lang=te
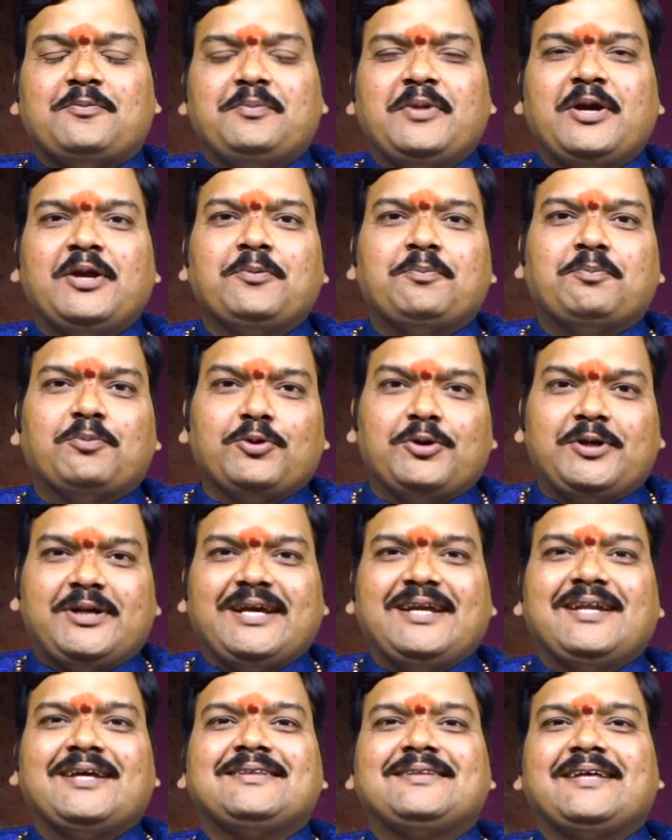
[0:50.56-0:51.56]
మీరు
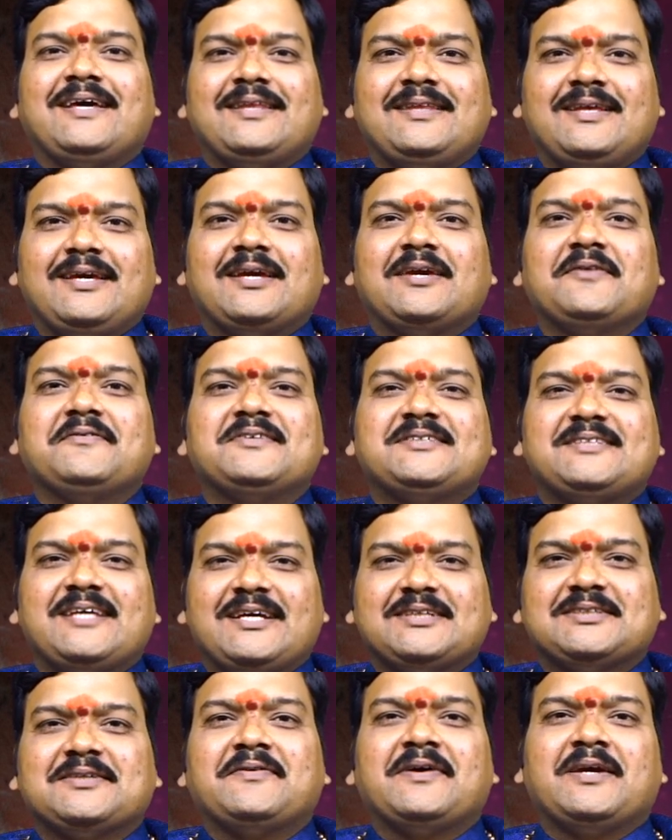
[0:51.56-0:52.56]
పుట్టిన తేదీకి
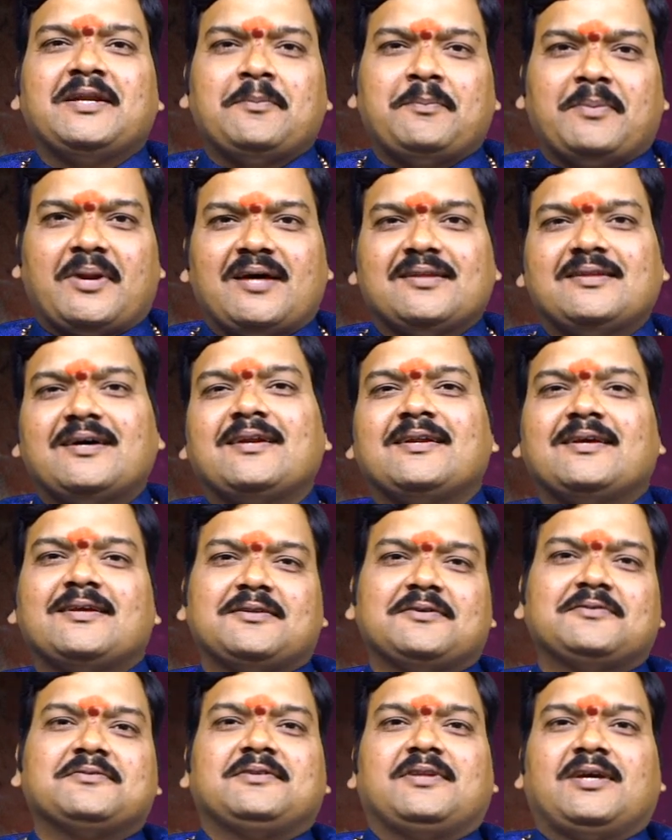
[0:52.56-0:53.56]
విశేషమైన
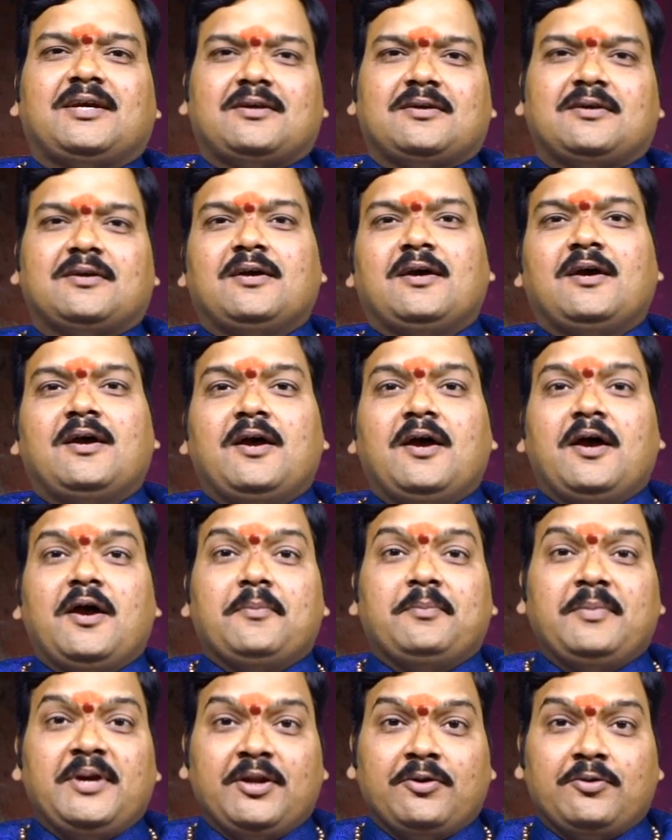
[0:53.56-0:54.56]
ప్రాధాన్యత ఉంది
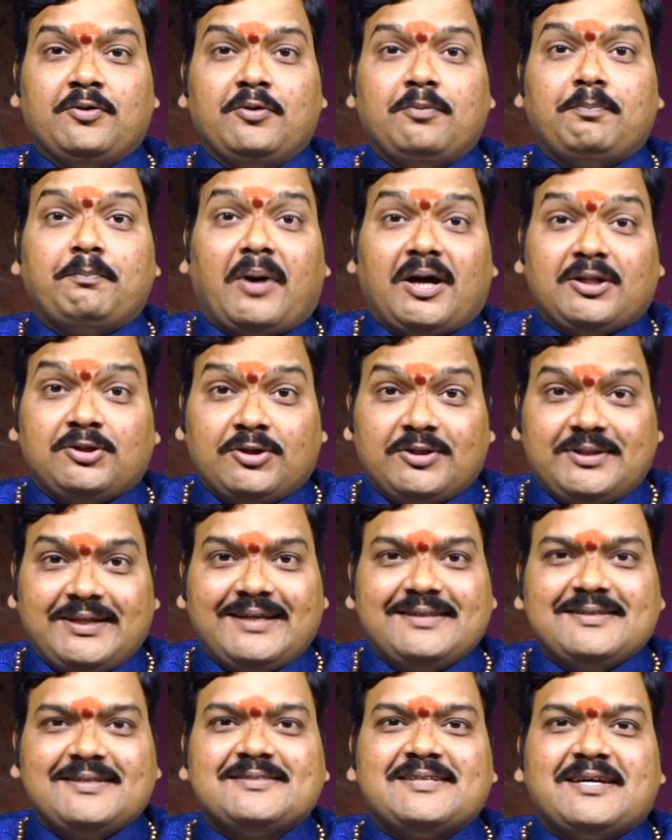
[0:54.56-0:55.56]
మీరు పదో
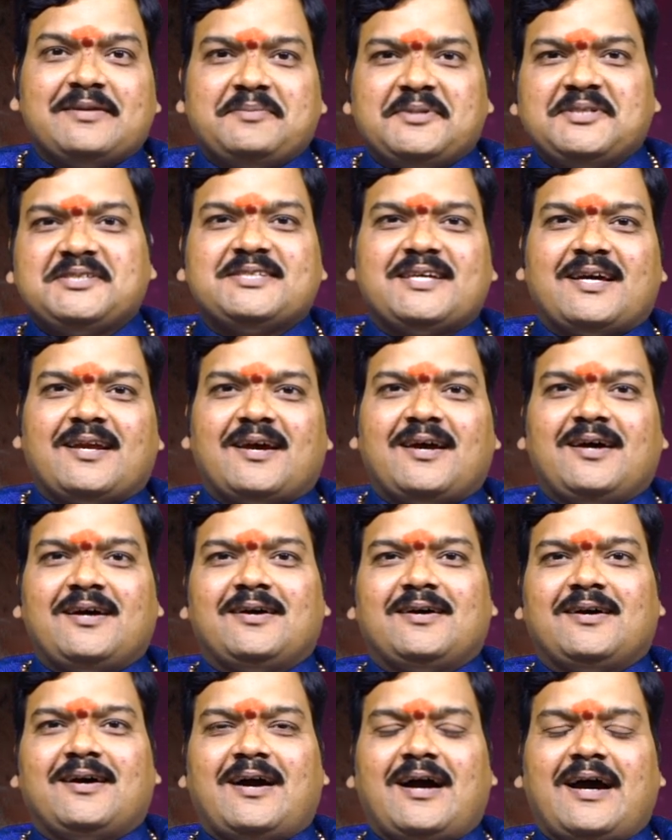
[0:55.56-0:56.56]
తేదీ జన్మించారా
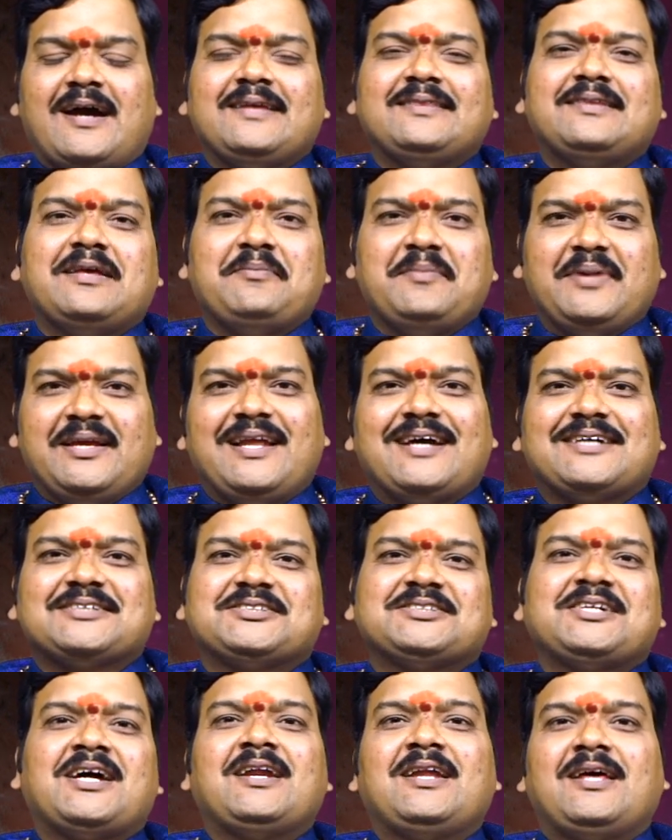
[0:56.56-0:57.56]
అయితే మీ
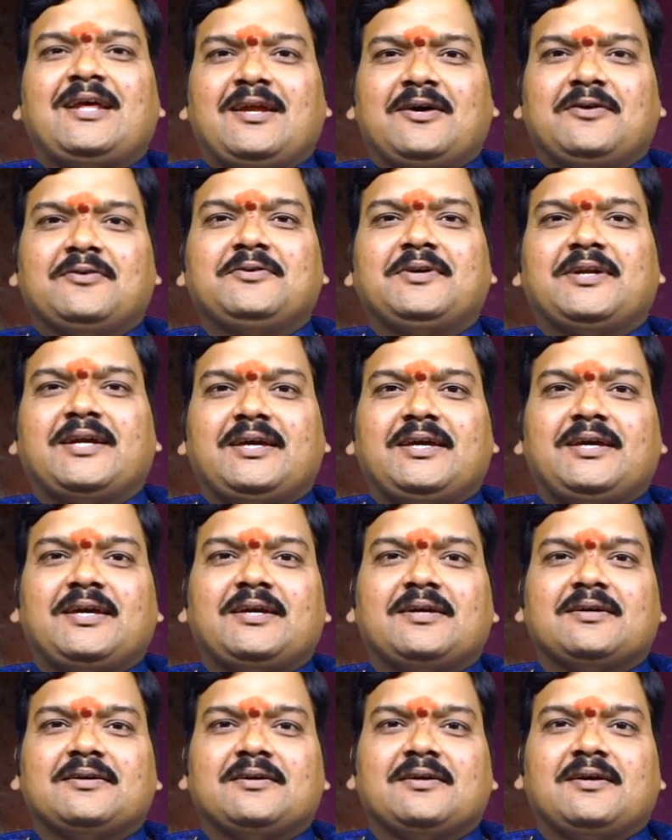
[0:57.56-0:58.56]
లక్షణాలు ఎలా ఉంటాయి
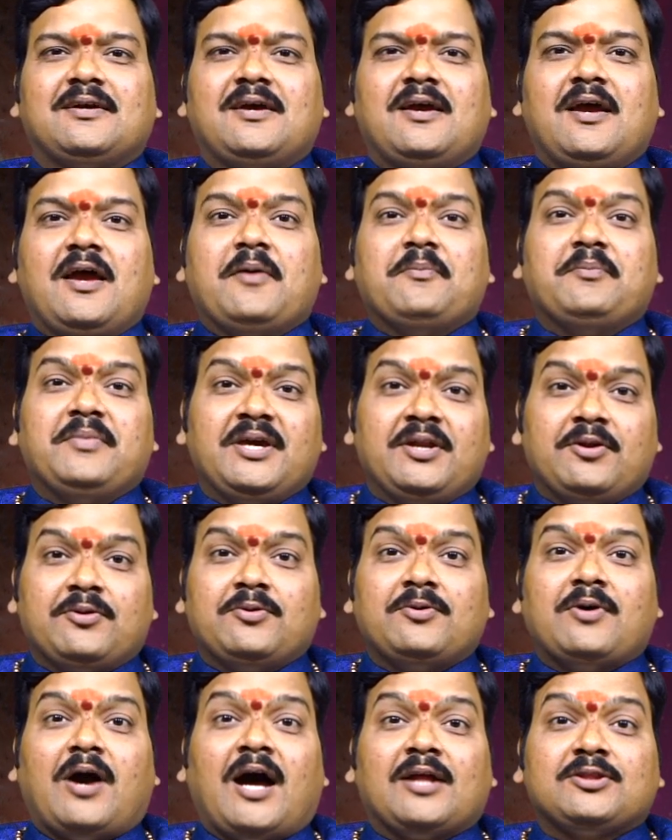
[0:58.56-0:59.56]
మీరు
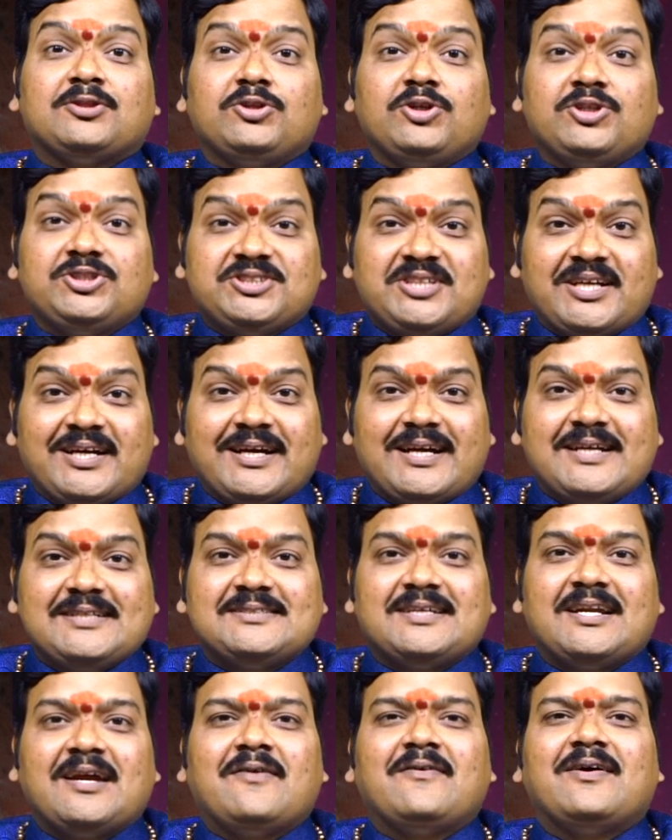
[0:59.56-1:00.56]
అదృష్టం
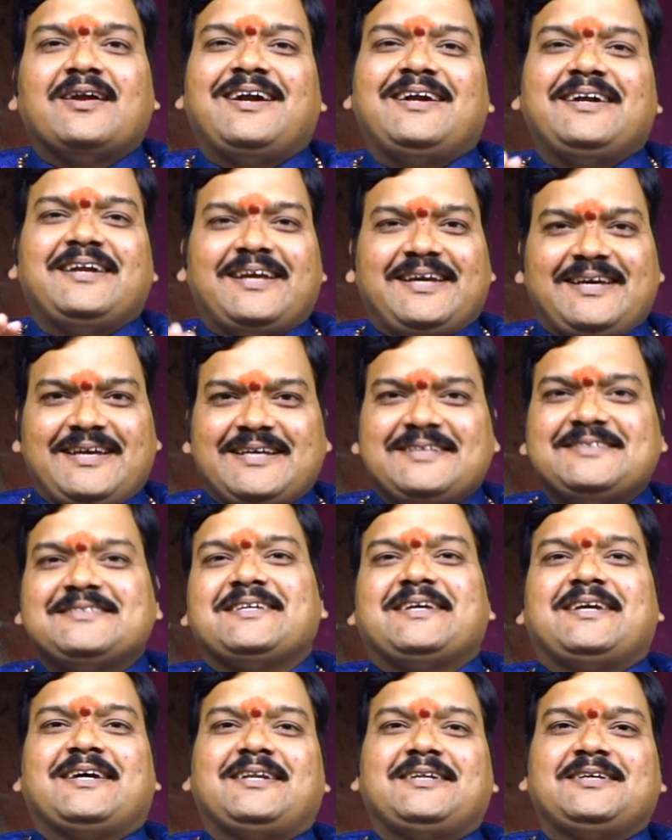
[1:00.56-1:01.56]
కలిసి రావాలంటే ఏం
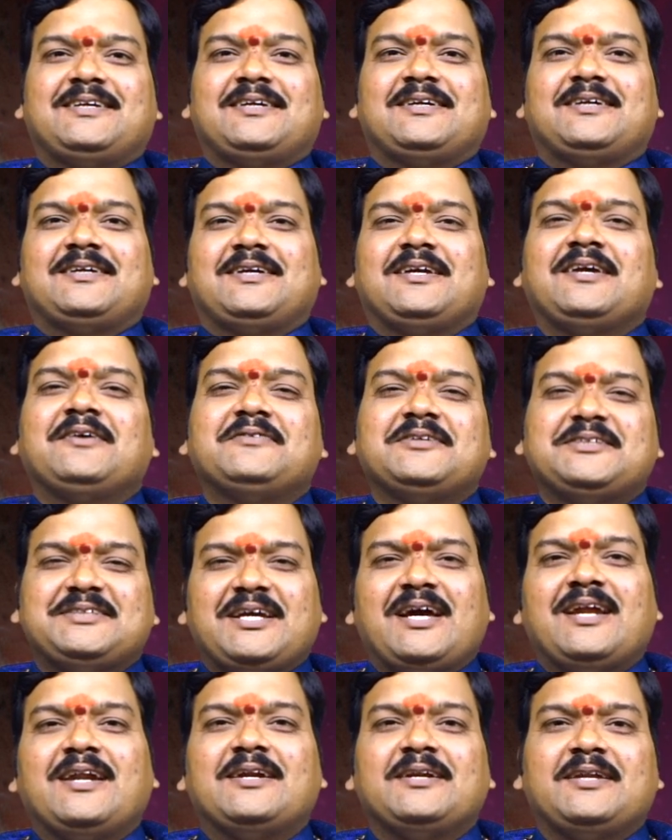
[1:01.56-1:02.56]
చేయాలి ఈ
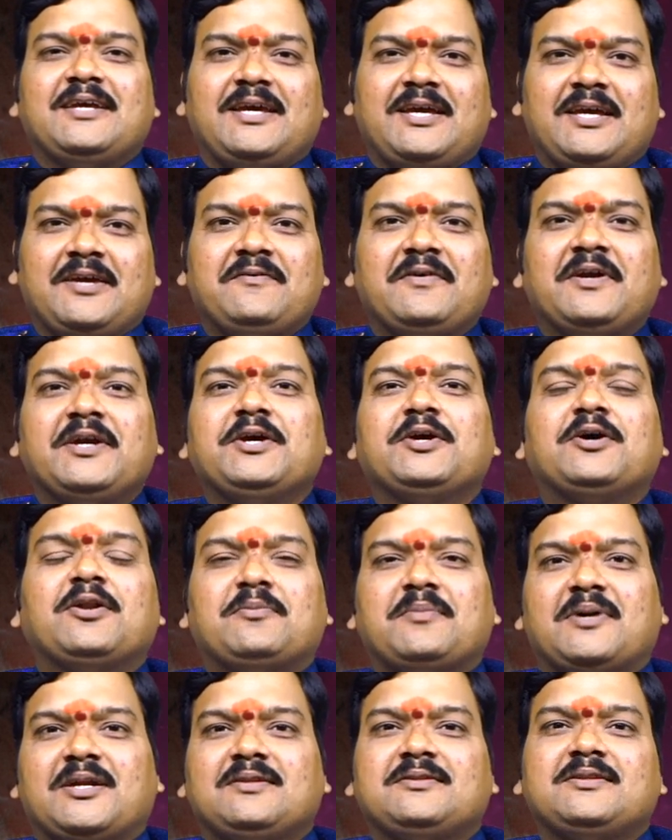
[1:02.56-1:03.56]
విషయాలన్నీ ఈ
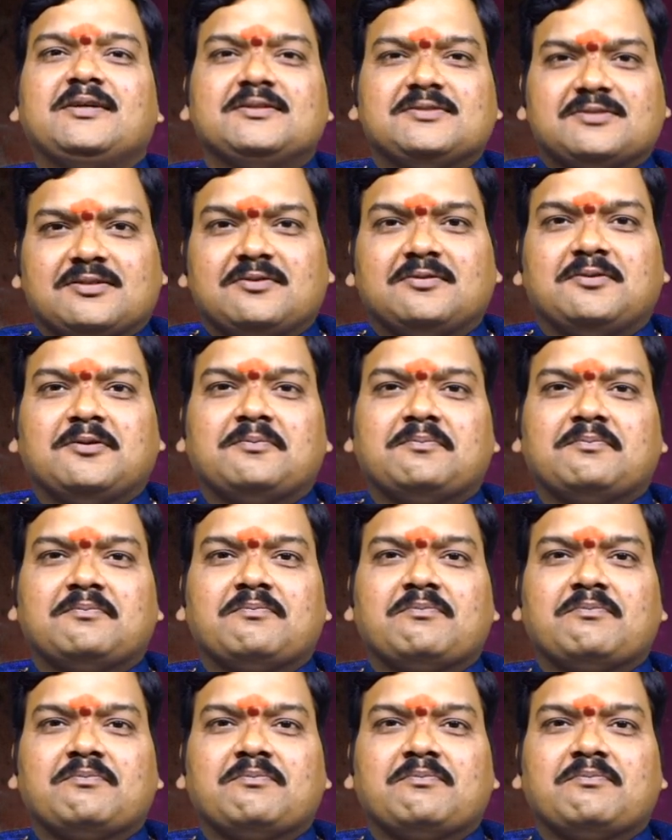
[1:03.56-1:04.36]
వీడియోలో మనం తెలుసుకుందాం